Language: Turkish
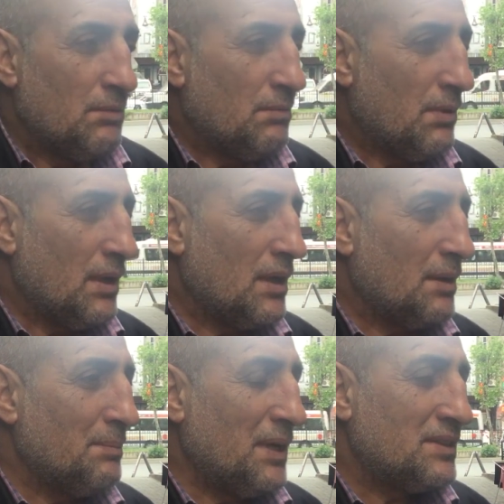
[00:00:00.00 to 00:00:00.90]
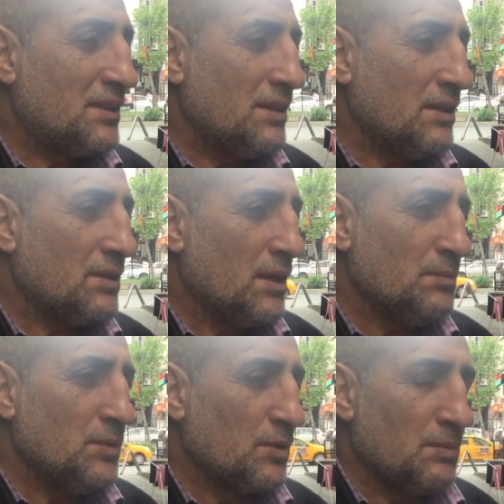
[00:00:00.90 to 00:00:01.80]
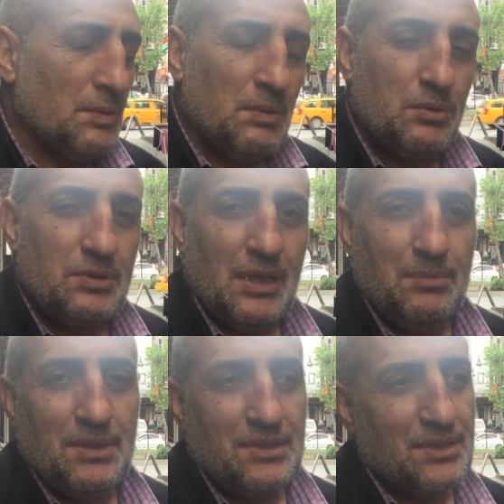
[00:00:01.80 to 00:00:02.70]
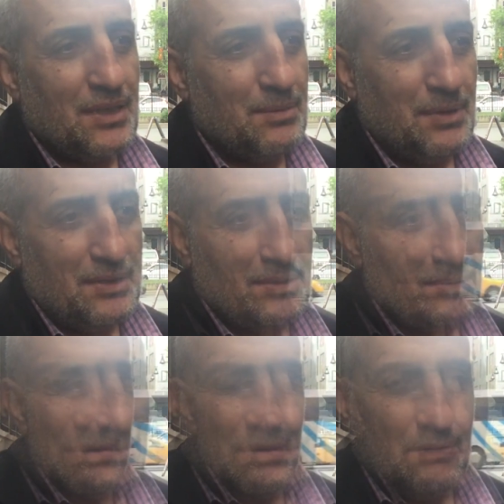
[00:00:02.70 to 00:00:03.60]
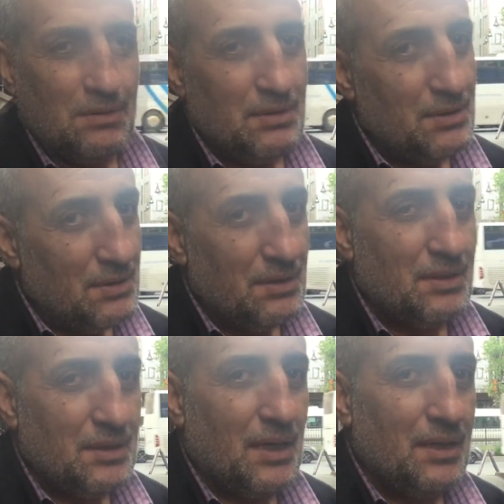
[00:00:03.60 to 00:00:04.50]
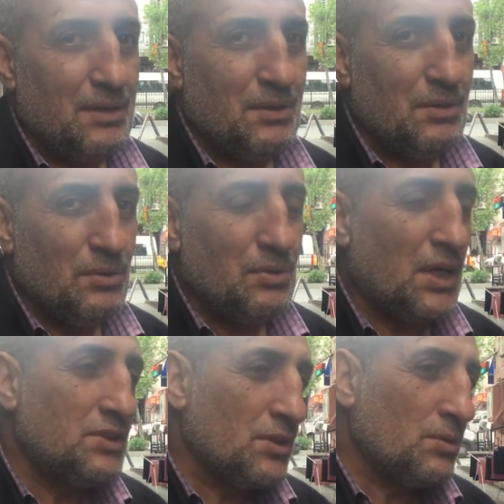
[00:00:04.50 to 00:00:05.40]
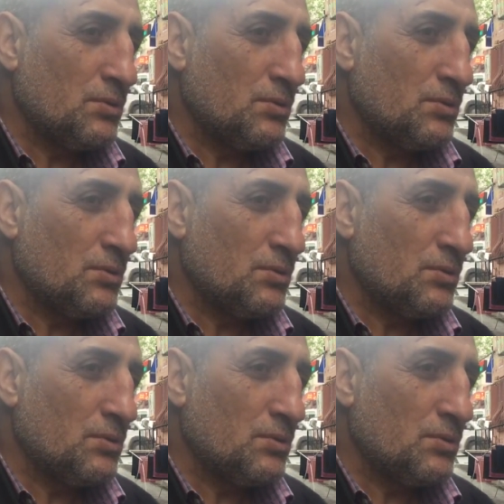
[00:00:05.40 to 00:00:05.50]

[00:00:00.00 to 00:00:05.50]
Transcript: Vallahi eskiden tanımıyordum ama güzel bir insana benziyor. Yani önü açık